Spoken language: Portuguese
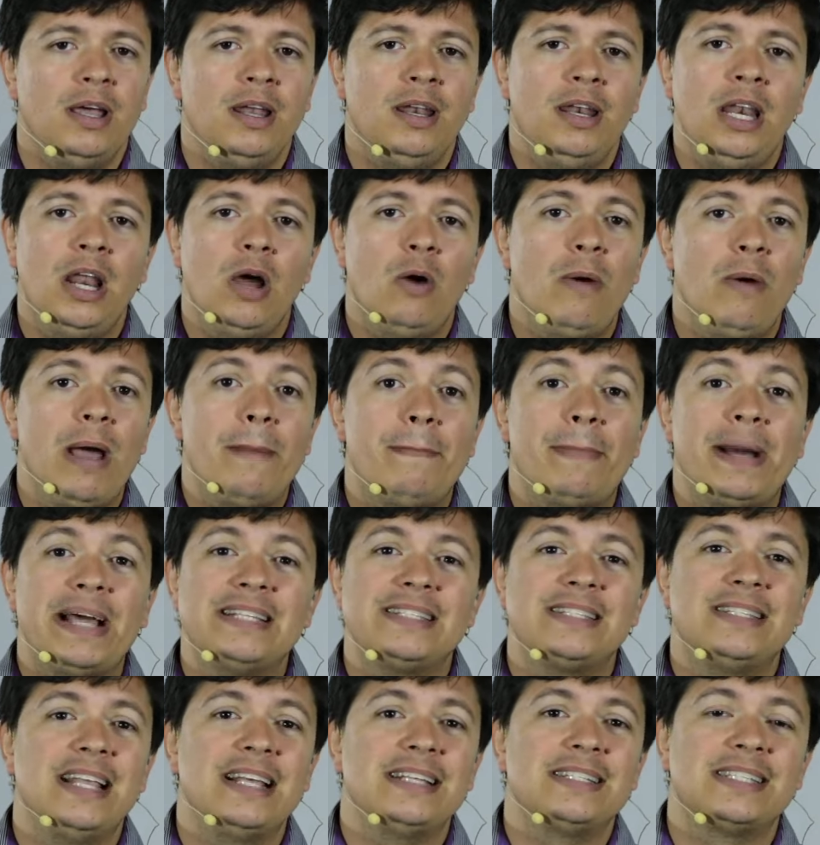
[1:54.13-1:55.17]
Não é mais
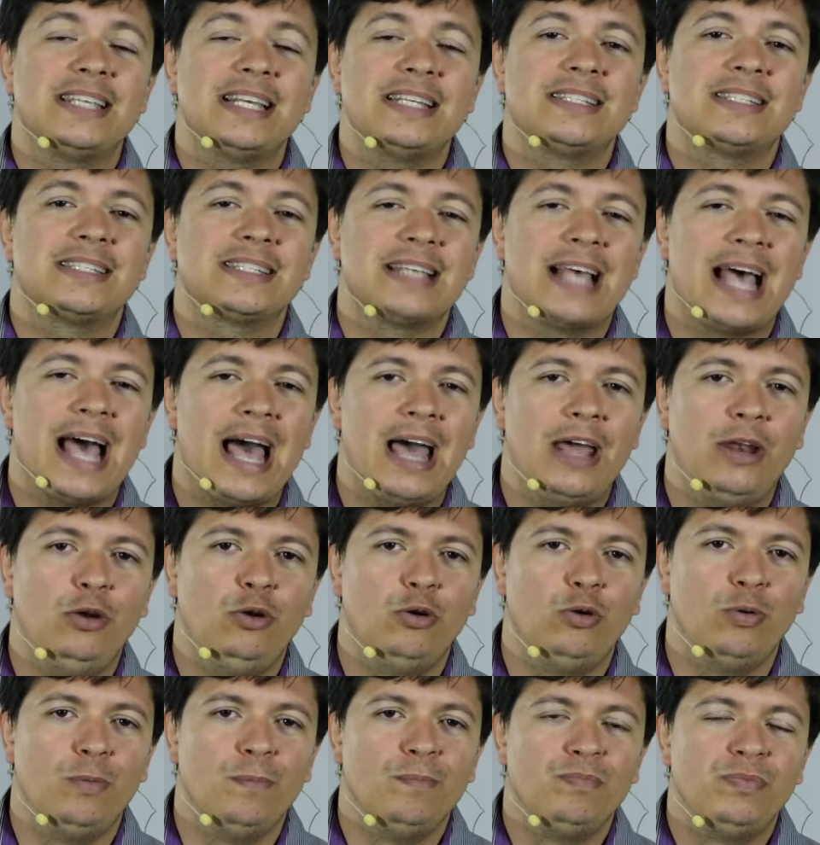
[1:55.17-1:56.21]

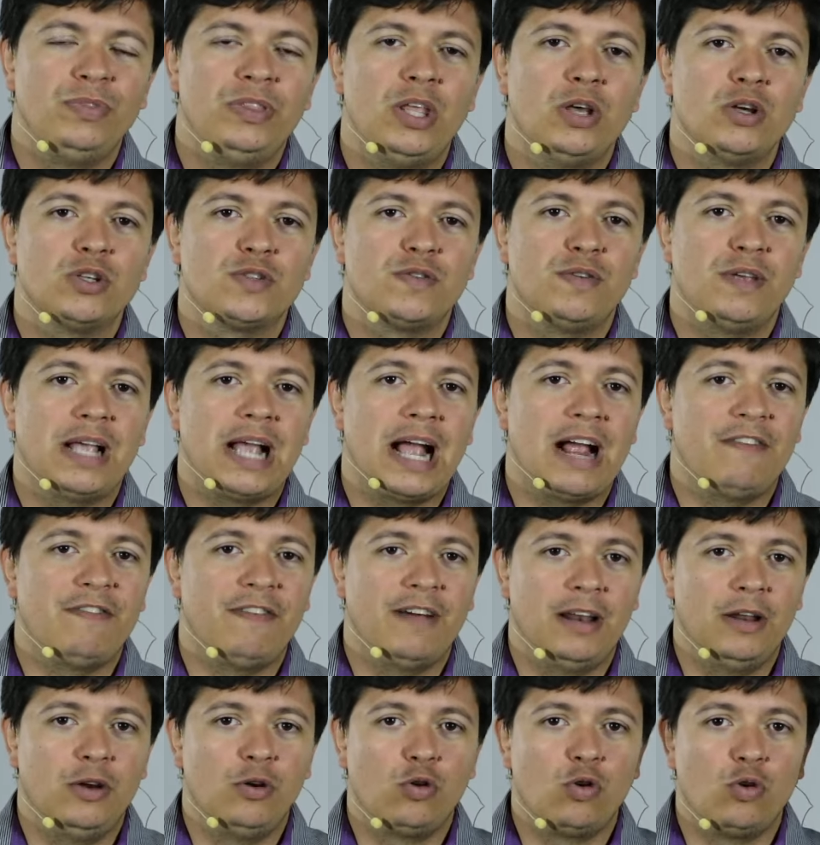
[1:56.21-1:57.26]
necessário Deus ficar
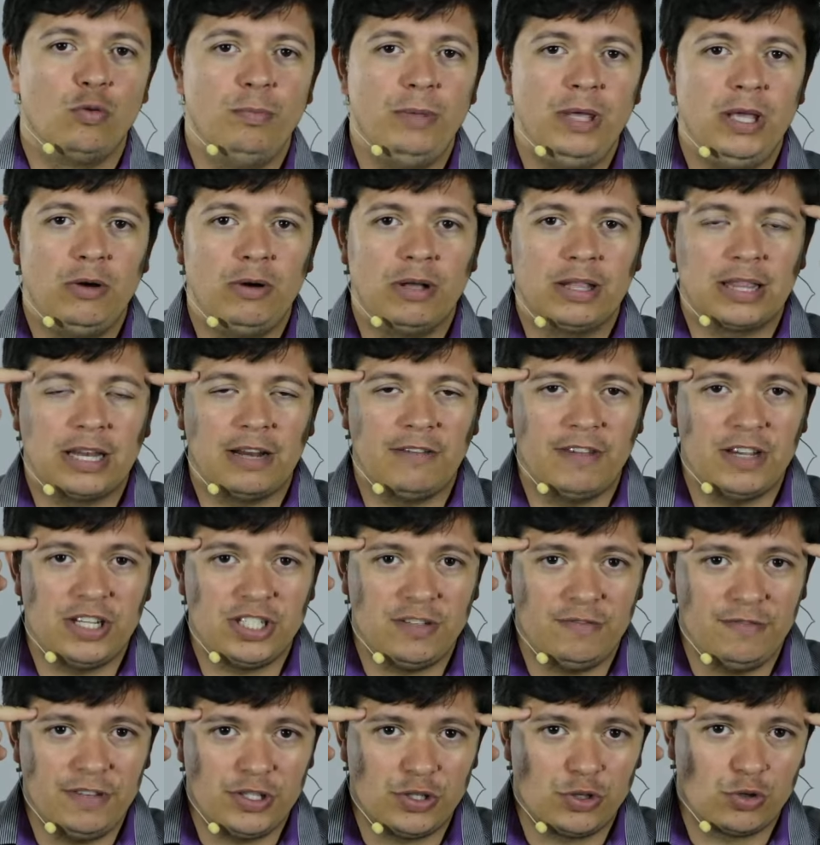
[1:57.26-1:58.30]
falando comigo através
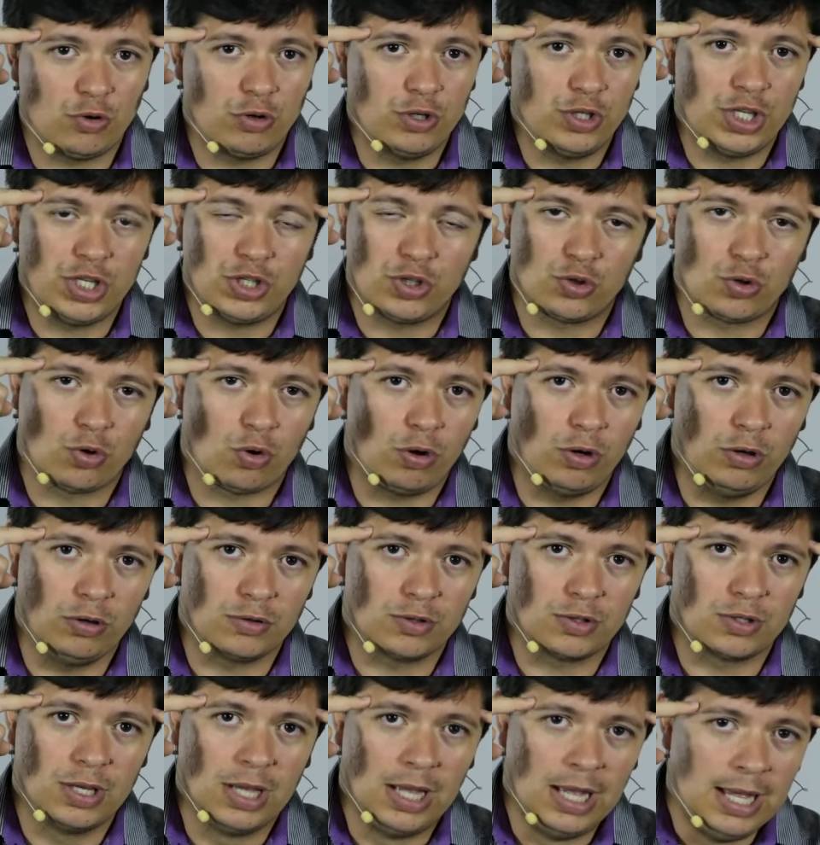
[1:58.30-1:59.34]
de visões e
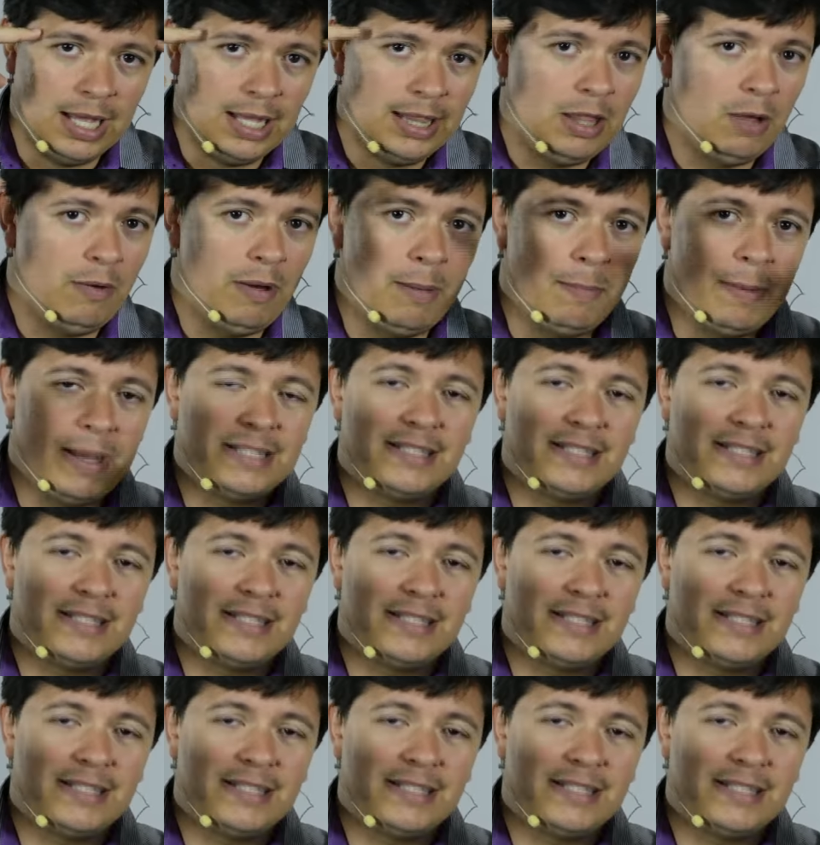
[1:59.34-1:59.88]
sonhos. Não é mais